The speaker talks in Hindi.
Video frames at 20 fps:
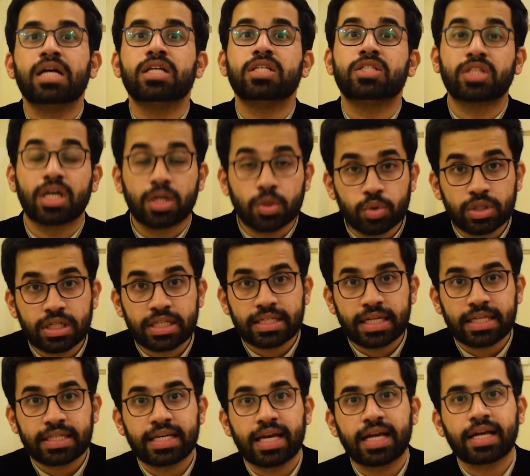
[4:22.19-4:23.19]
ज़रूरी
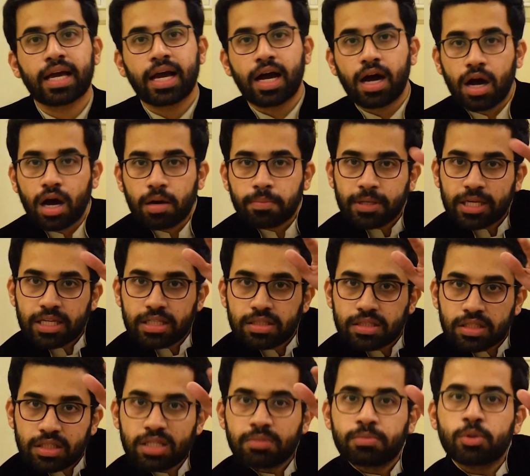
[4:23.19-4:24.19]
नहीं है कि आप
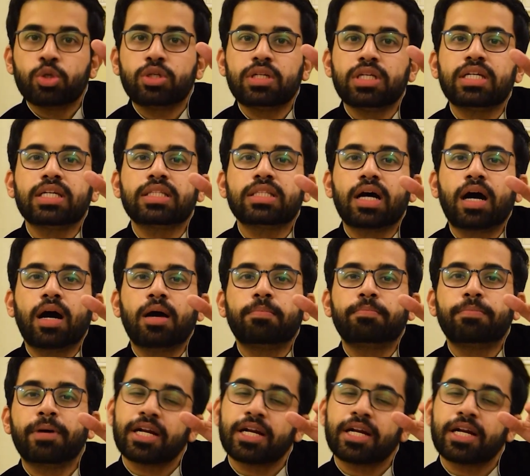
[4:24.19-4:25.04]
इतनी मोटी किताब